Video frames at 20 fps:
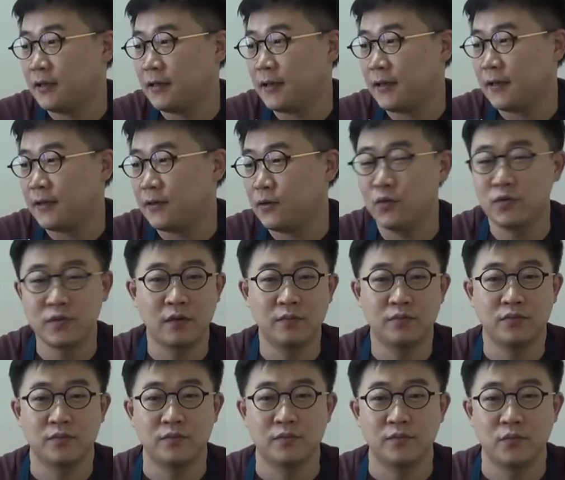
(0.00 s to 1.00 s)
예, 이
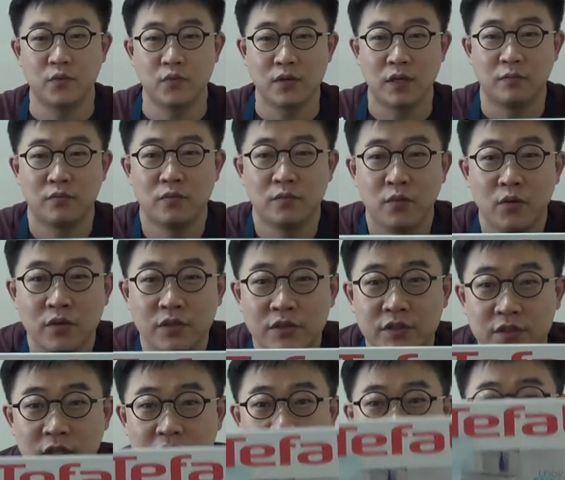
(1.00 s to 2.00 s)
상품. 이 상품
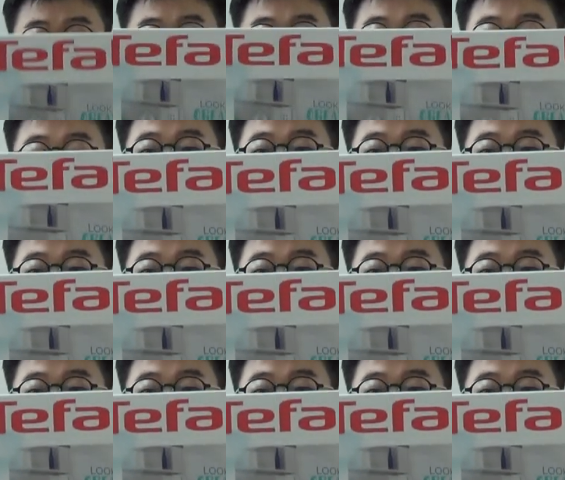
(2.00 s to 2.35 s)
보이시죠?